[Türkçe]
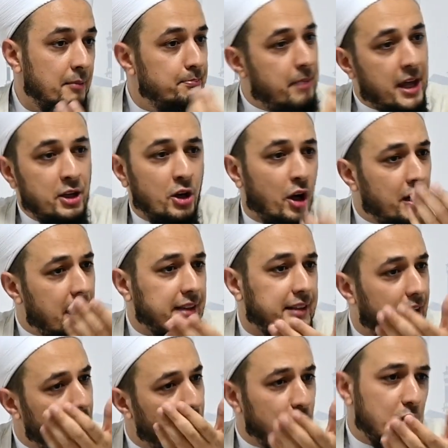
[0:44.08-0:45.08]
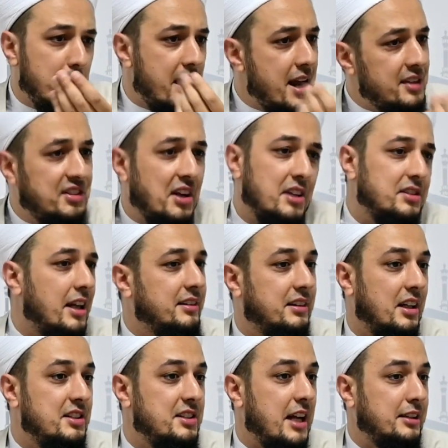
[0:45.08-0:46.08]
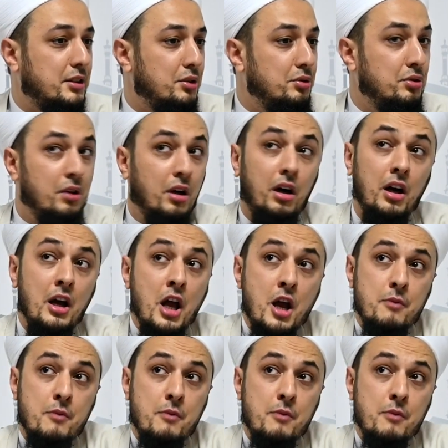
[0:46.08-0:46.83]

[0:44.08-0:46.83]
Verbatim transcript: Beni ona değil onu bana secde ettirecektin diyor.